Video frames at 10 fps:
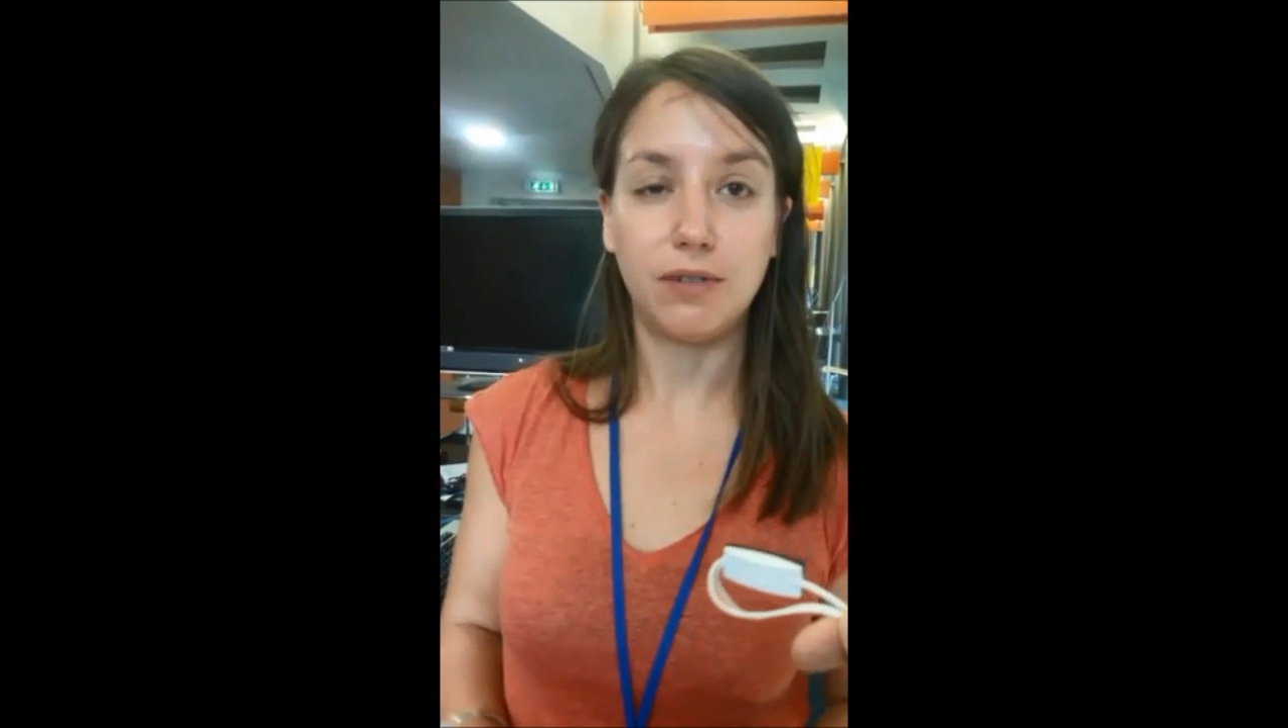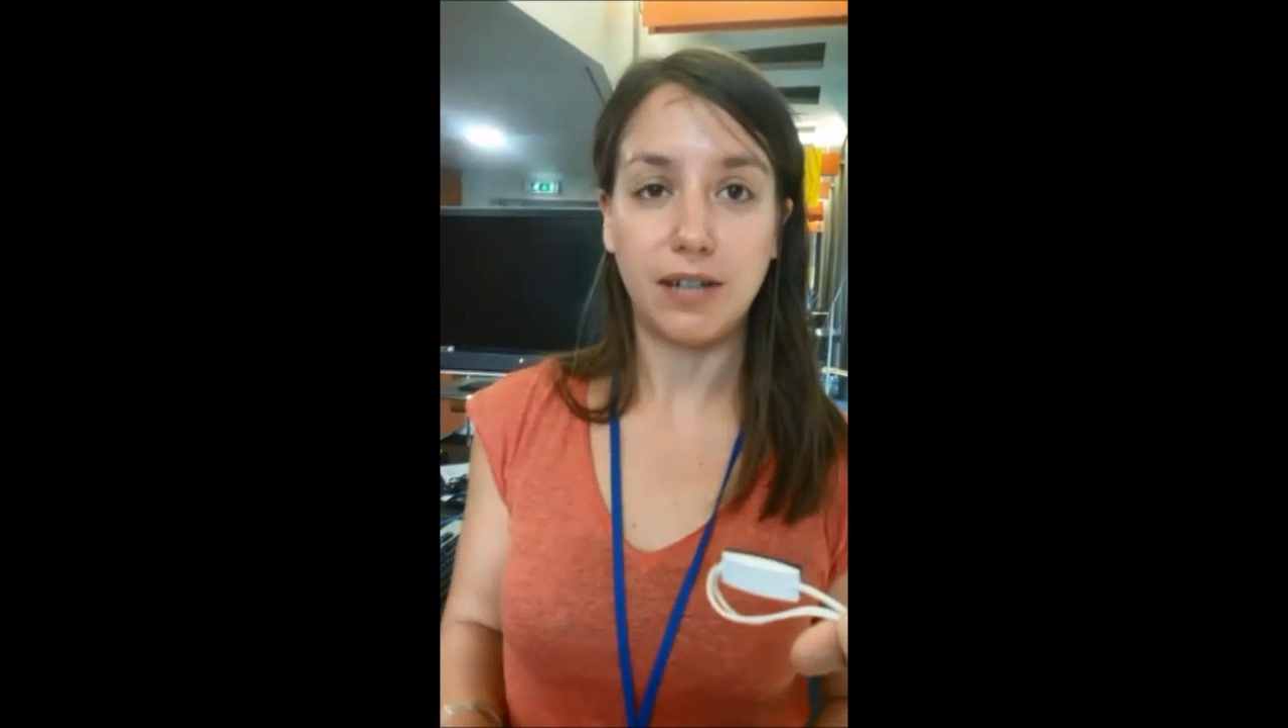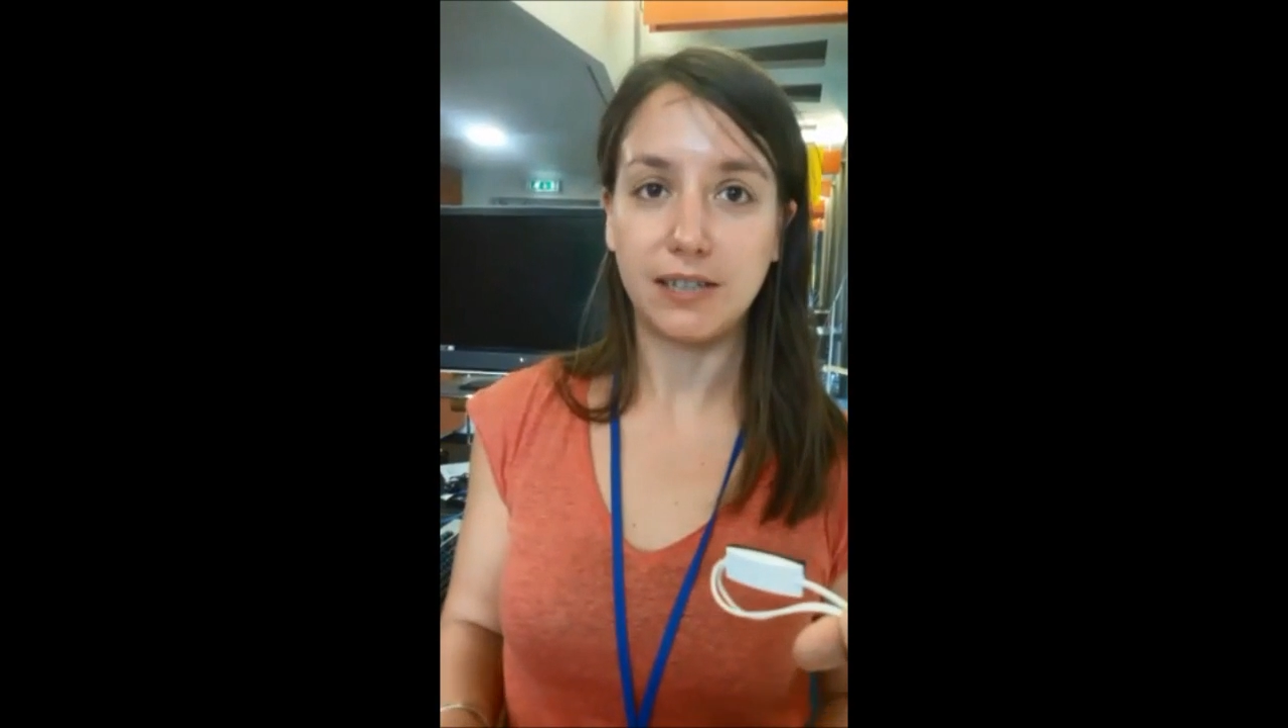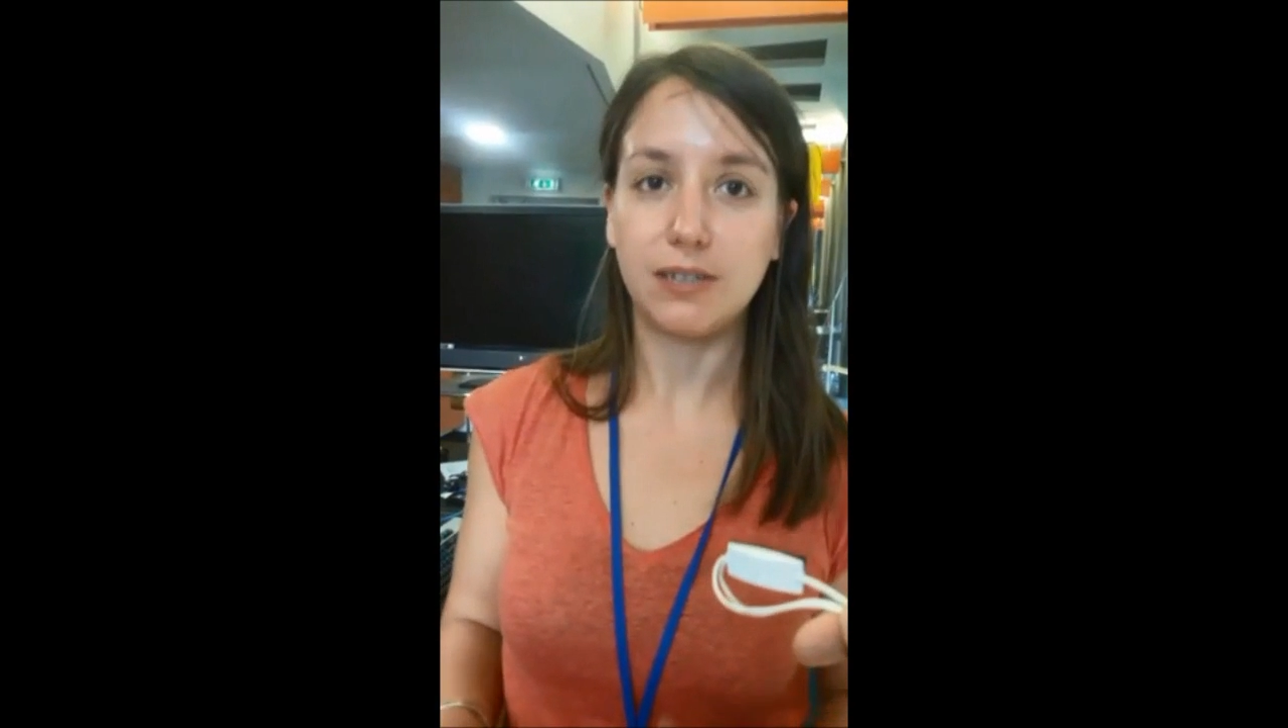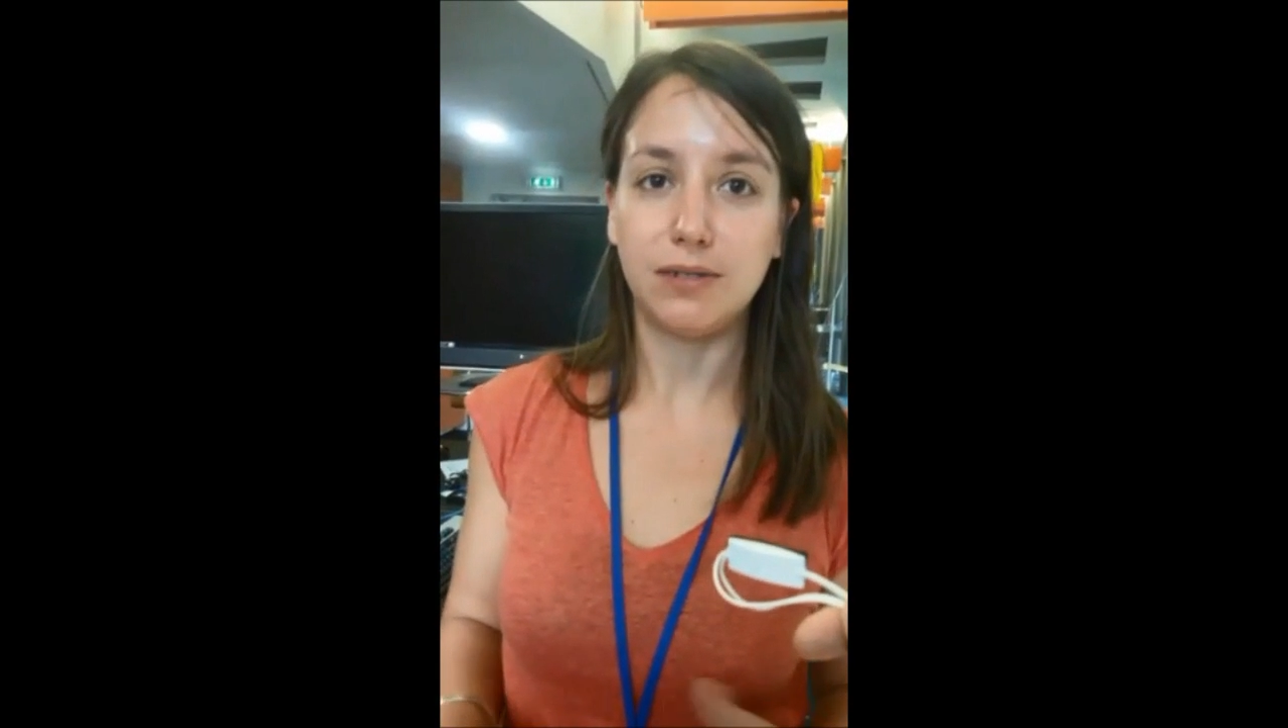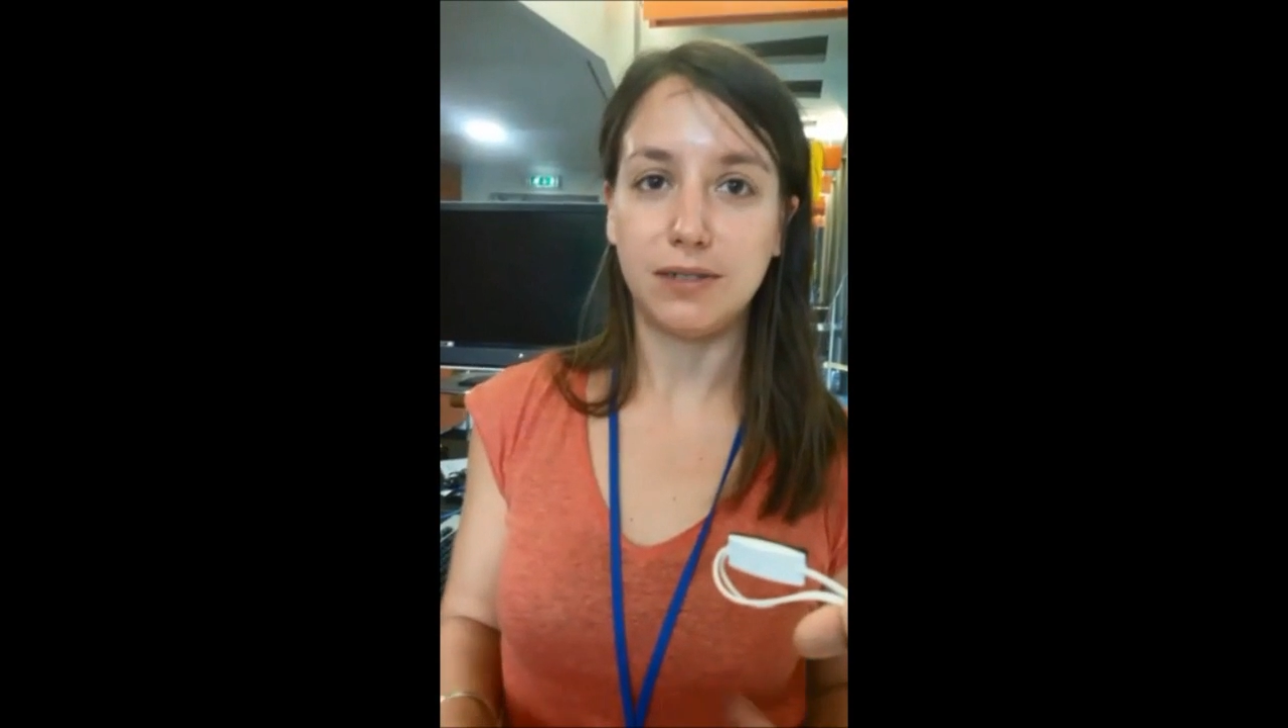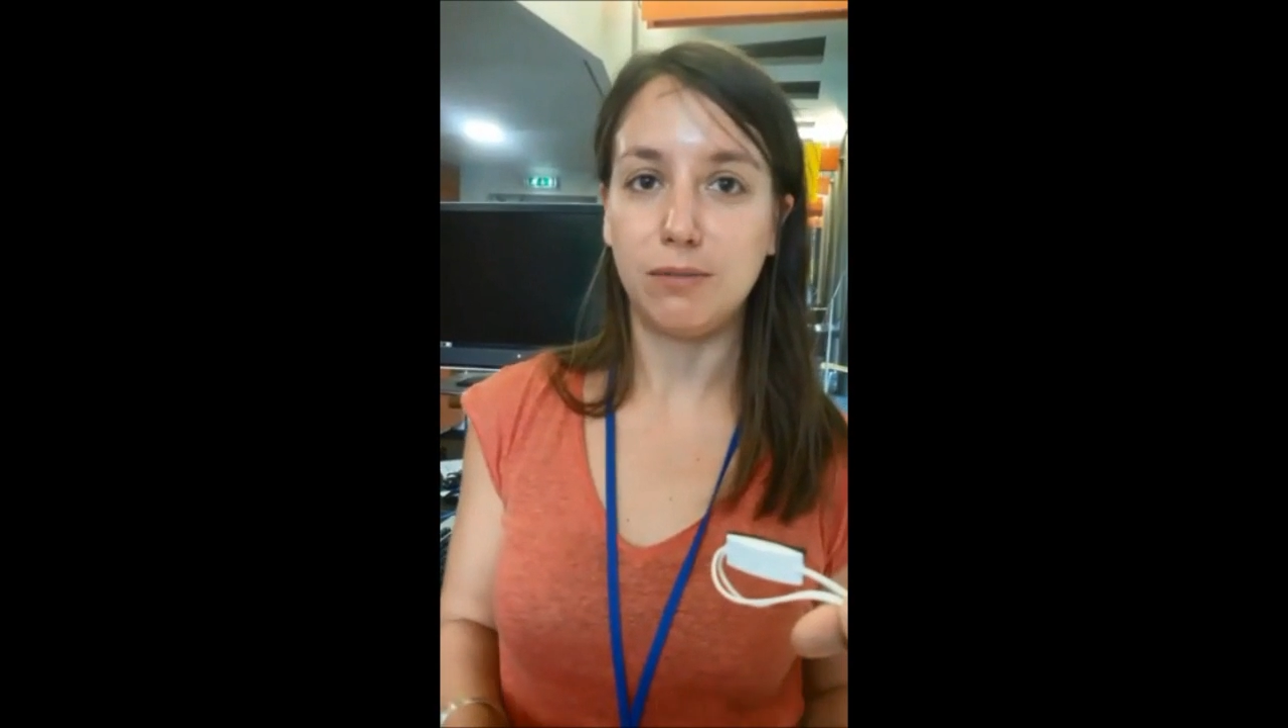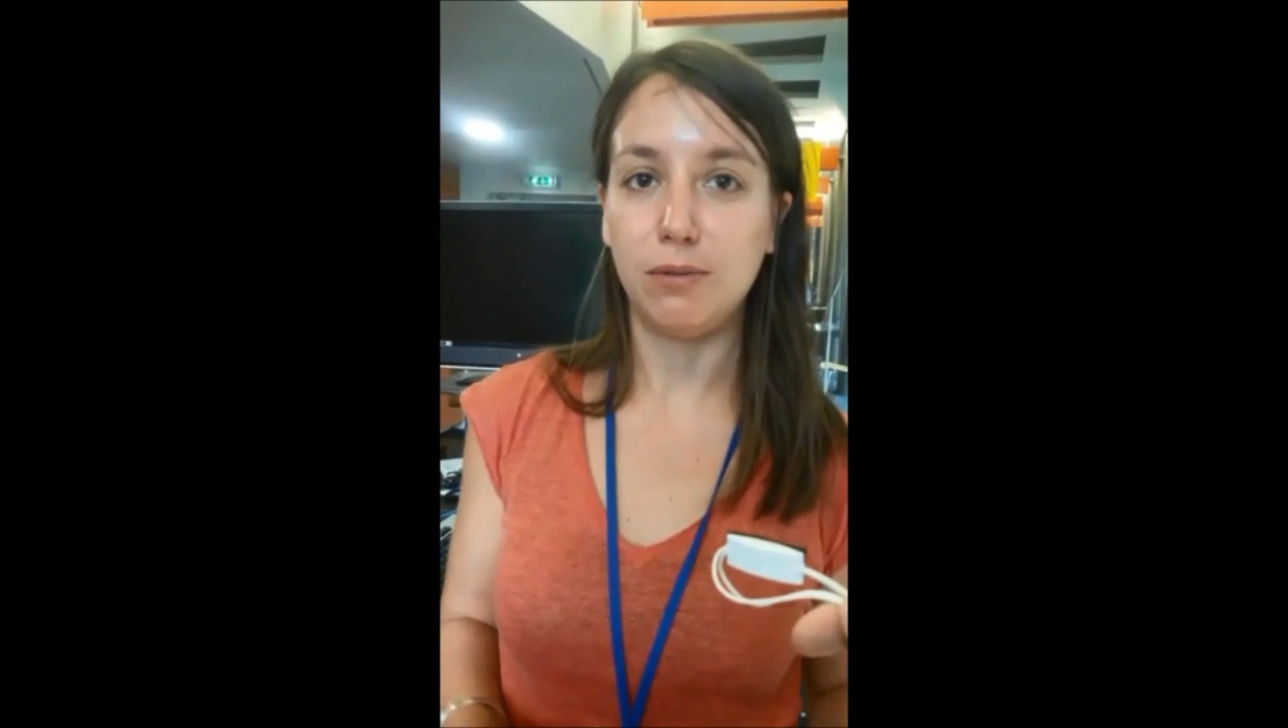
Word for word: activité de